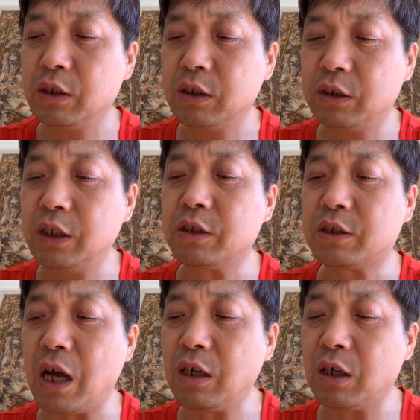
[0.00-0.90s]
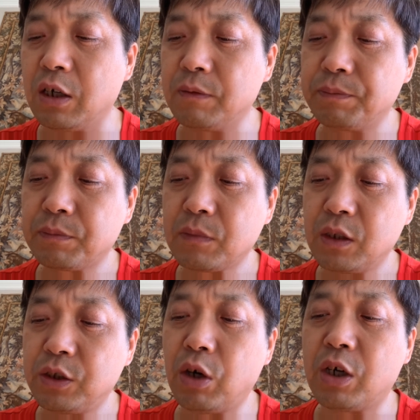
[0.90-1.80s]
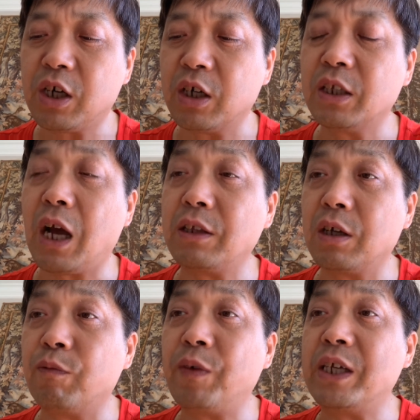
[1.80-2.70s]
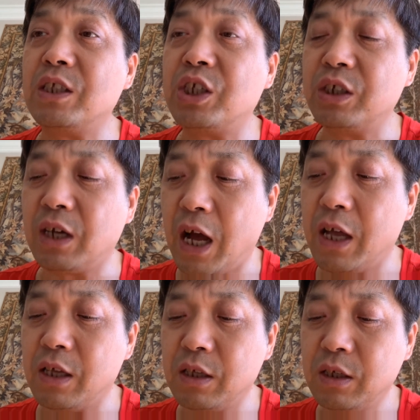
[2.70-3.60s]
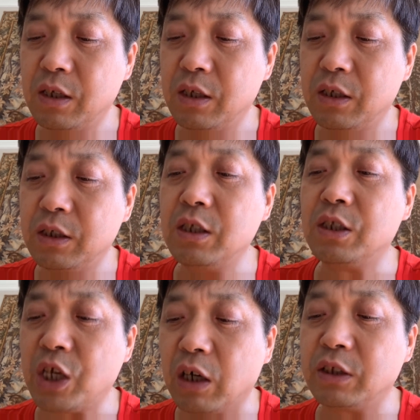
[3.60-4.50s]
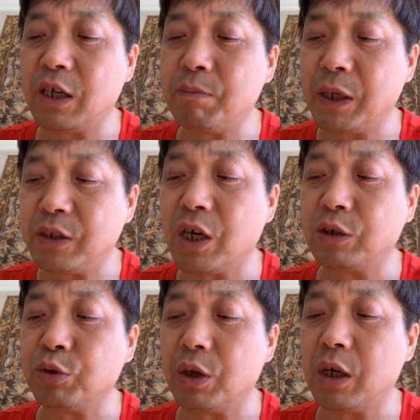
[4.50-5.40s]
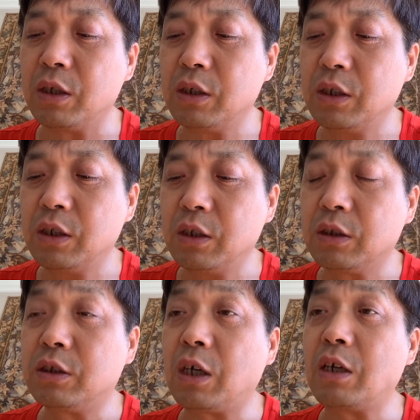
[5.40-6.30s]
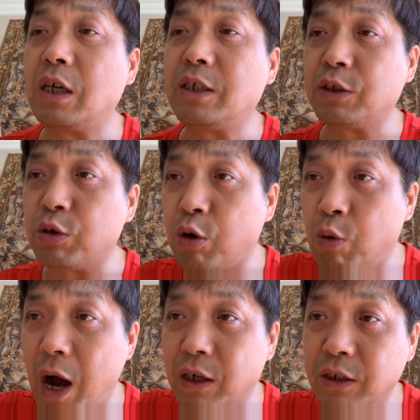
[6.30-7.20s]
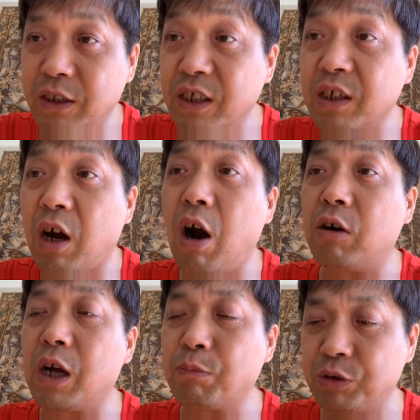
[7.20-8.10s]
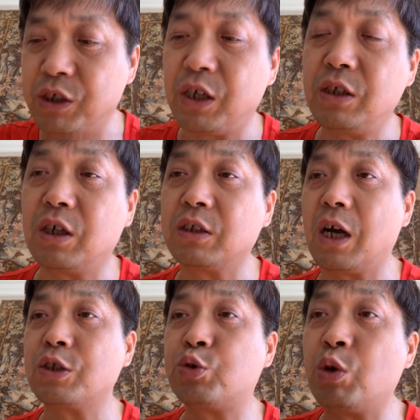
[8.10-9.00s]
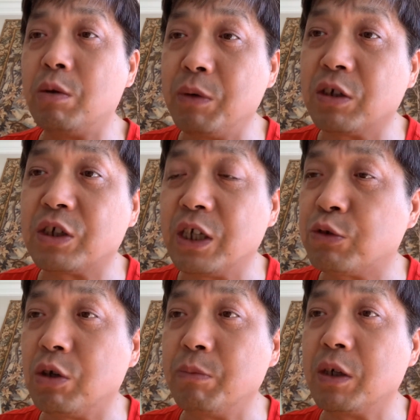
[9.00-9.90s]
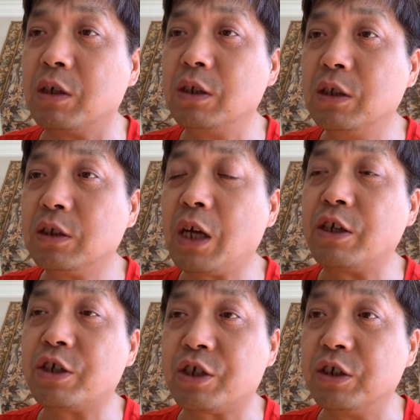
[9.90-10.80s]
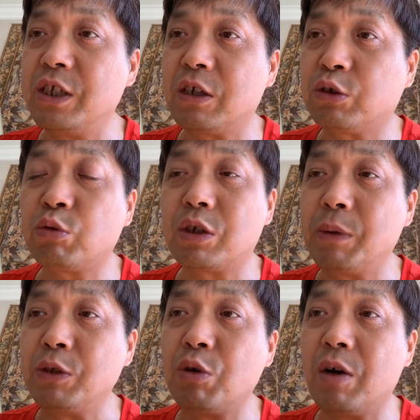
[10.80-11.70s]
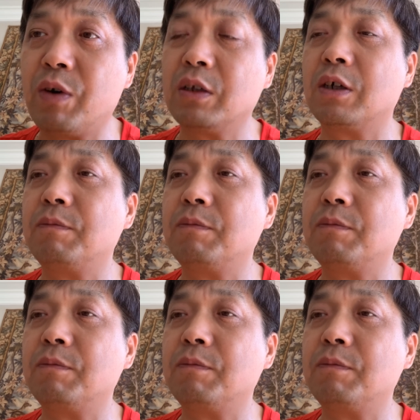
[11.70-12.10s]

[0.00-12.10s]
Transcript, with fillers: 第三个，叫河南的魏清安，因强奸被枪决。当然，这都是画着引号的，不是真正的啊。罪名是这罪名，但是实际上都是被冤枉的。